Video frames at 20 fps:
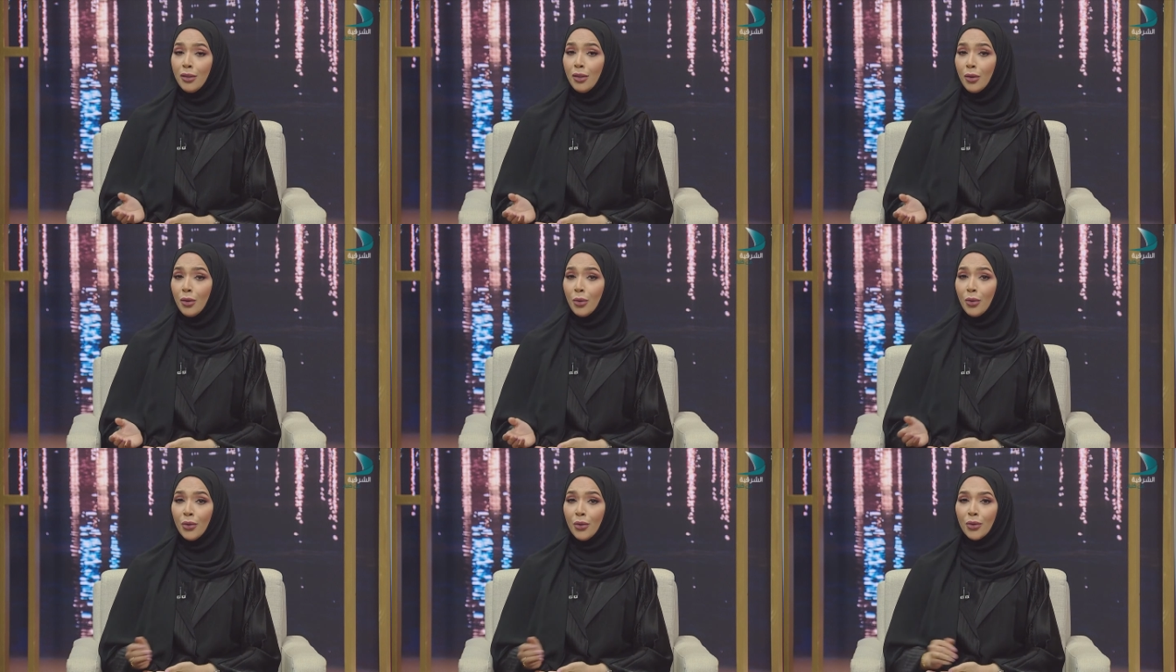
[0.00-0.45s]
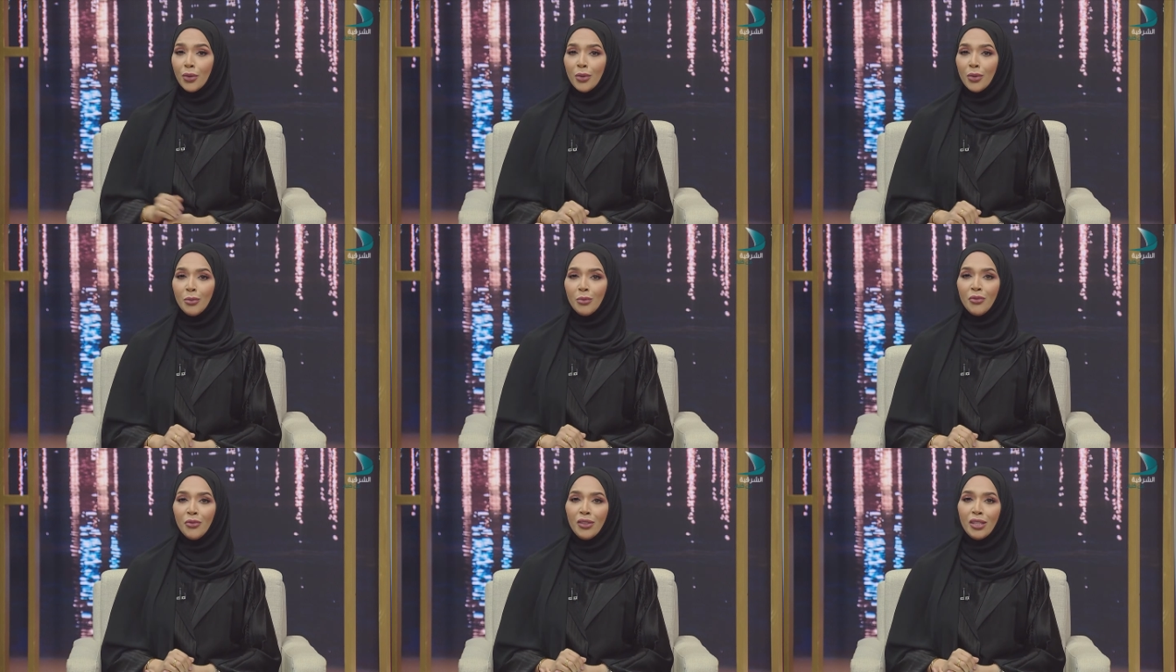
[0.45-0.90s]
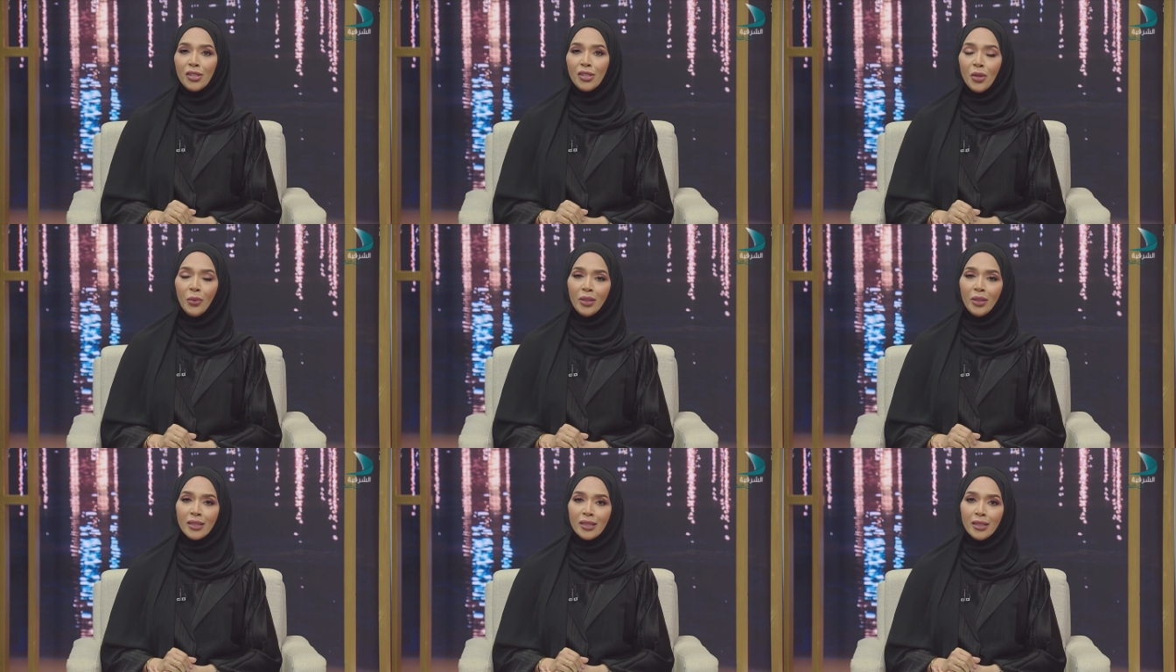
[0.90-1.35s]
نأخذكم في
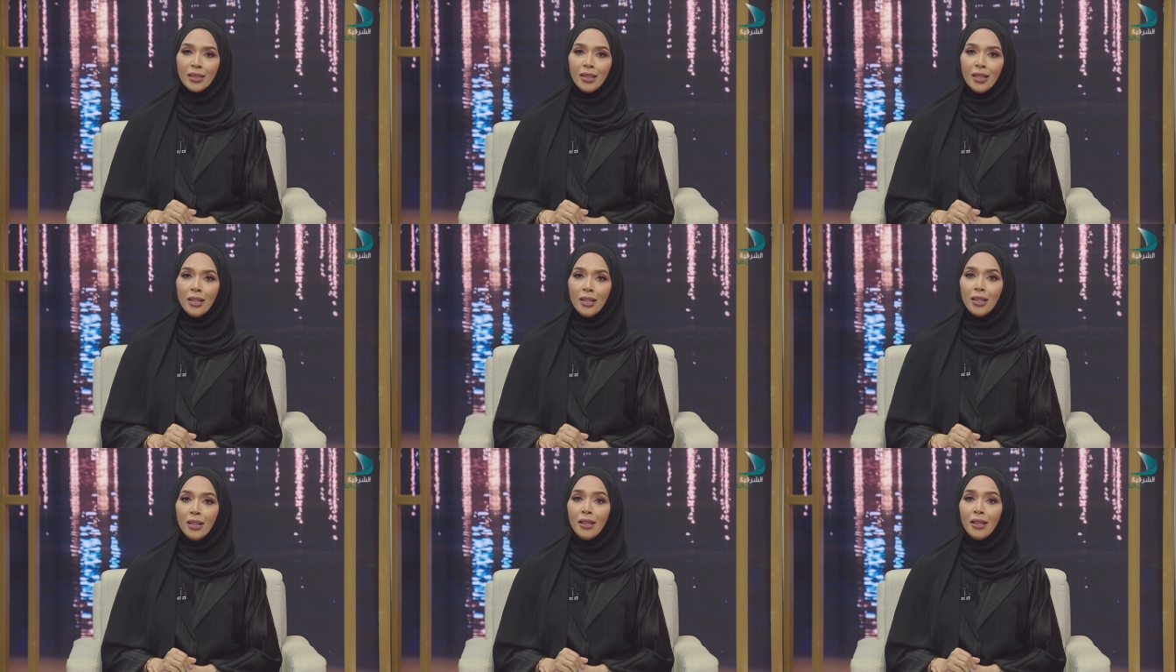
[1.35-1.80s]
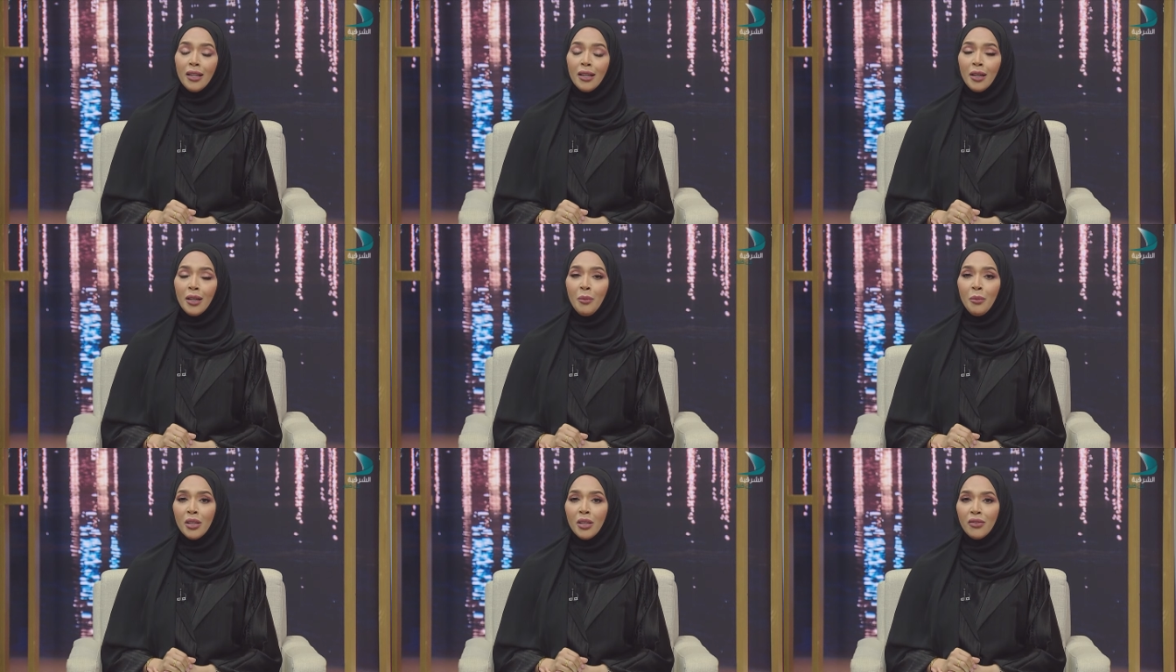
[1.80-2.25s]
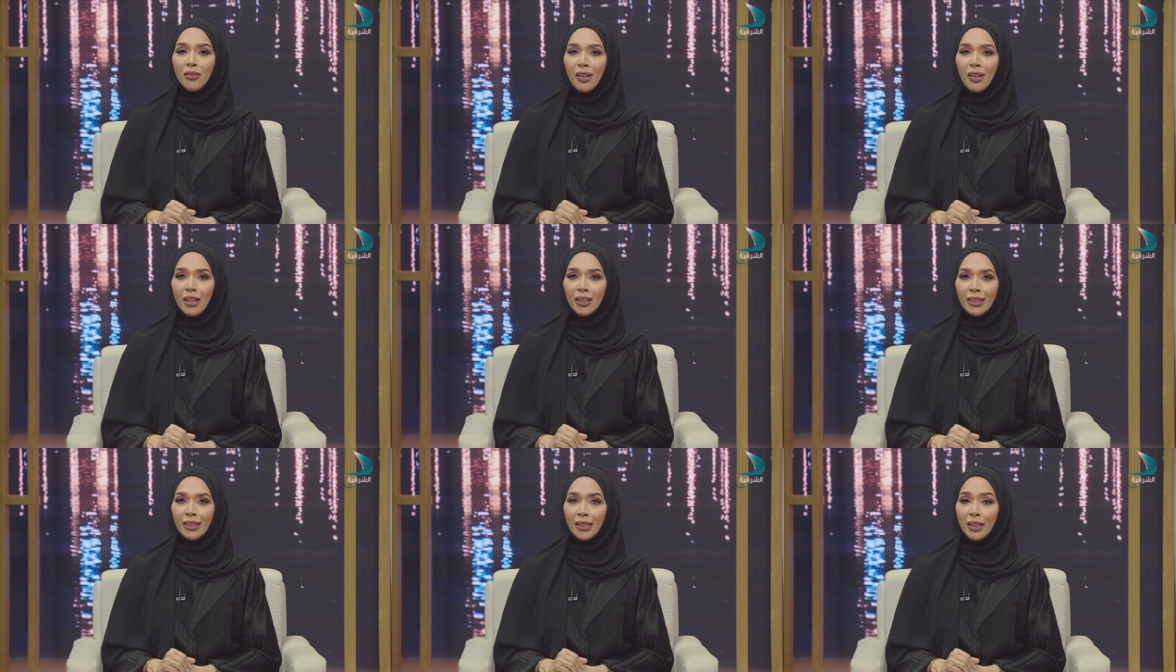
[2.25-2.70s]
جولة لأهم
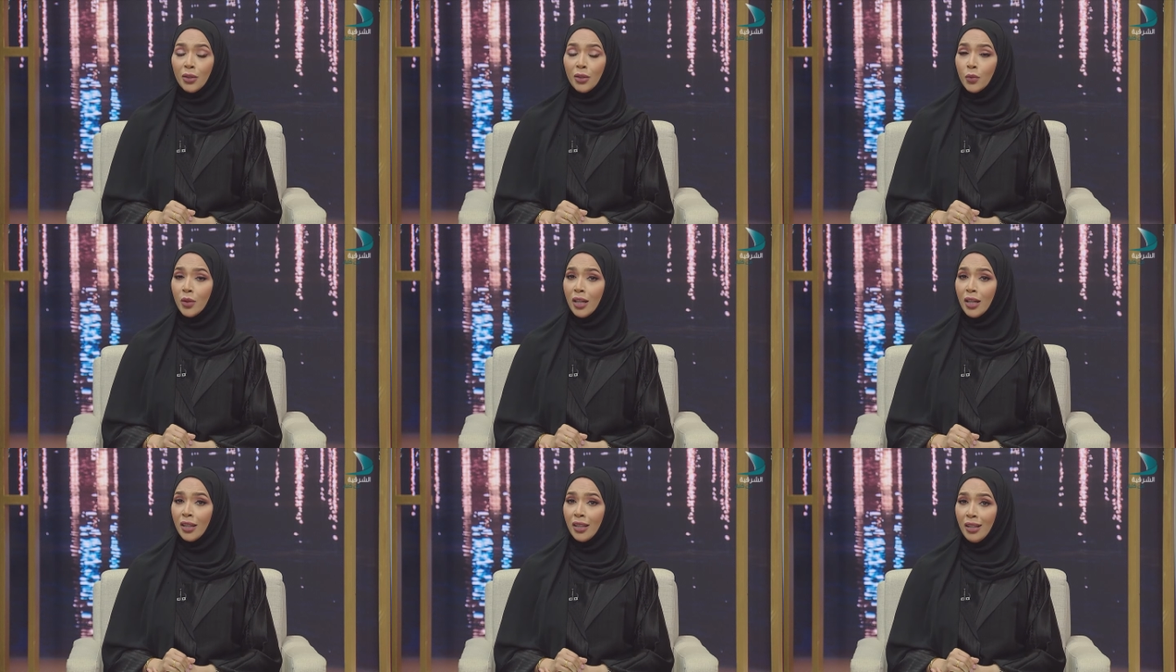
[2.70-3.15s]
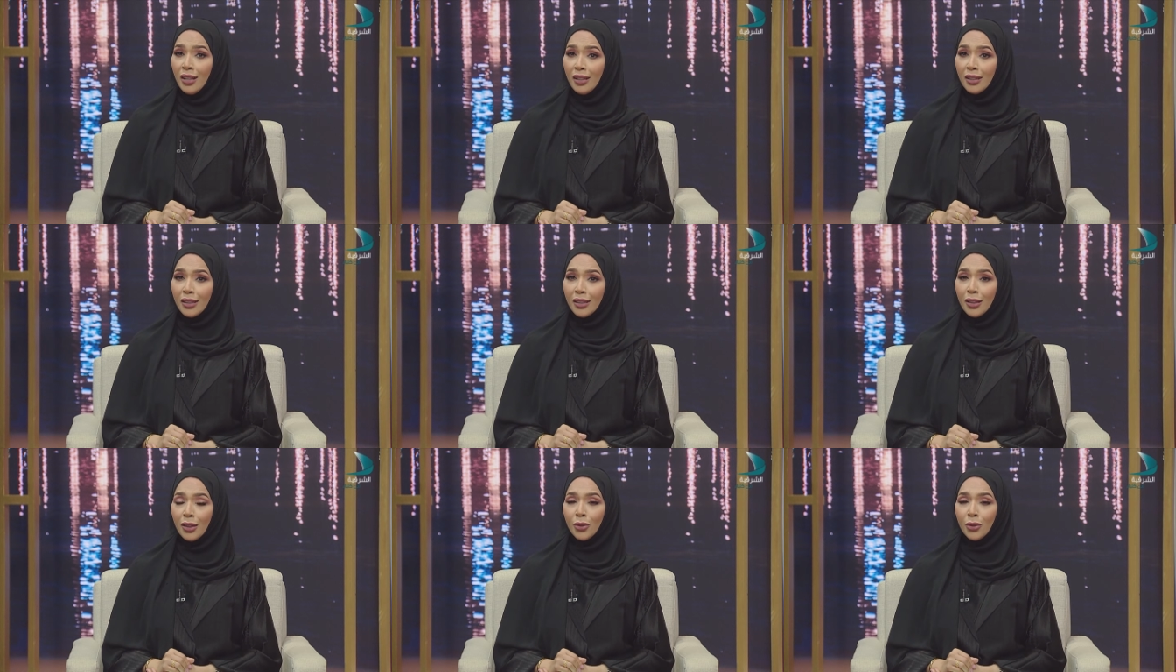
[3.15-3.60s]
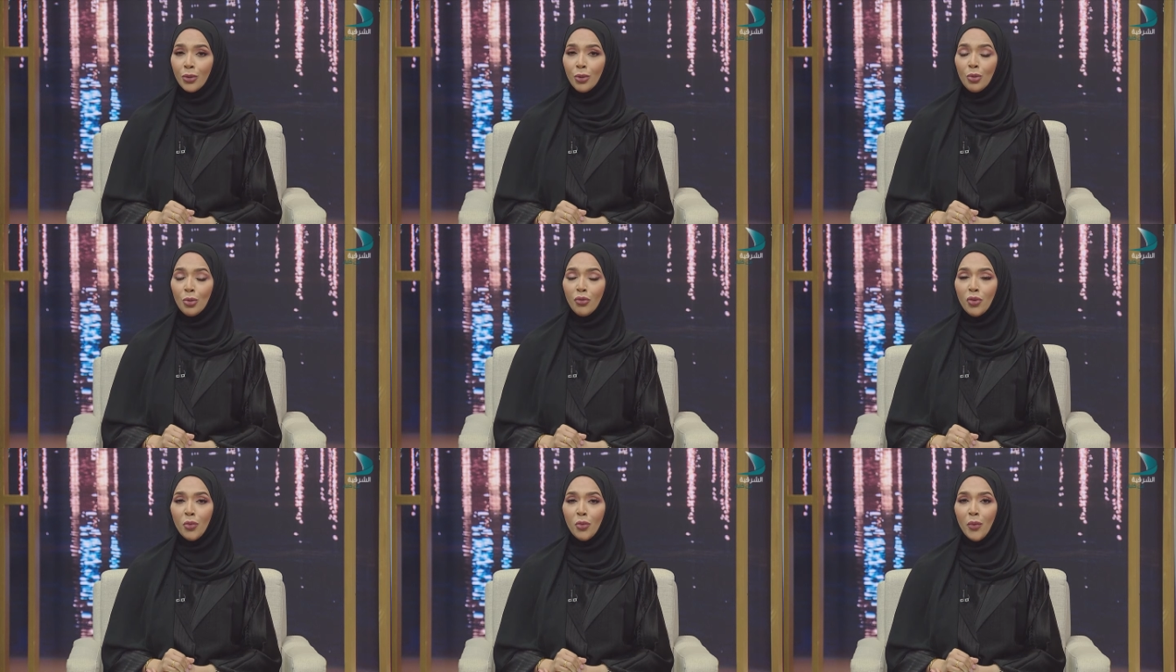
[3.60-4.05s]
الفعاليات وكذلك
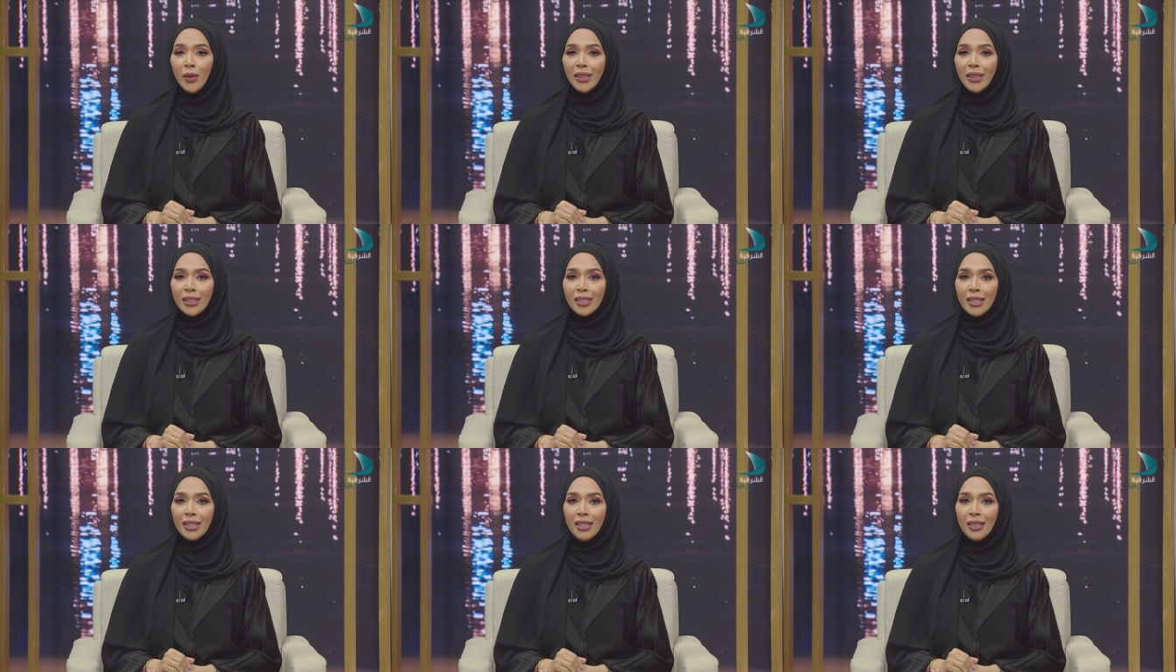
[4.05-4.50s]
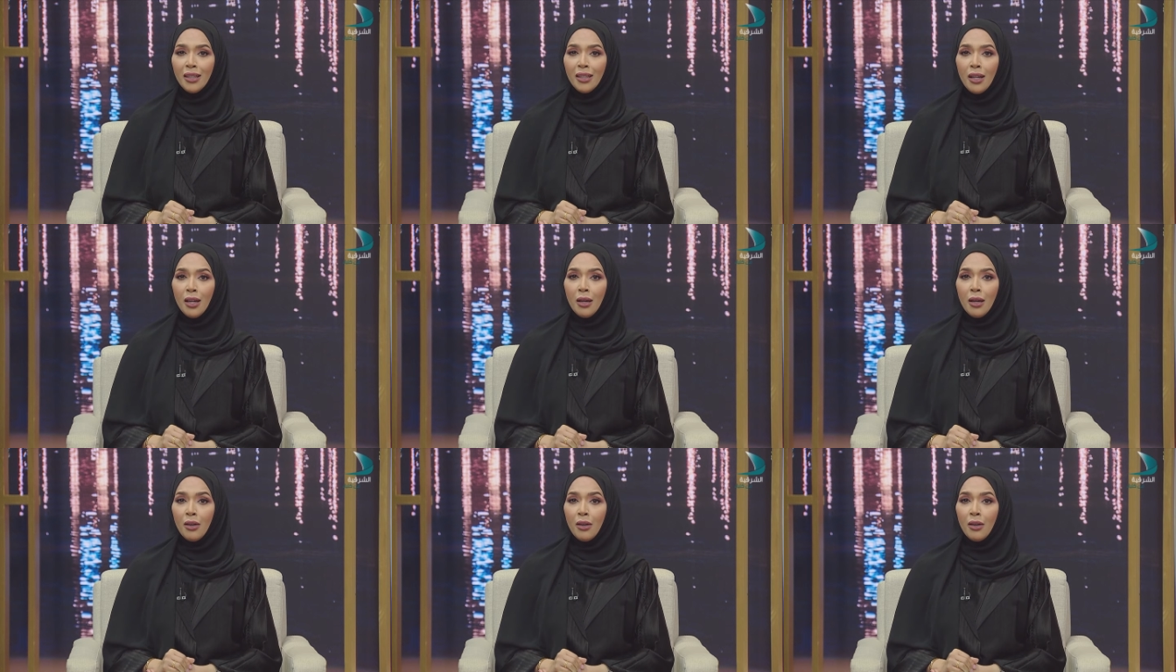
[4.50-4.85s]
الضيوف المميزين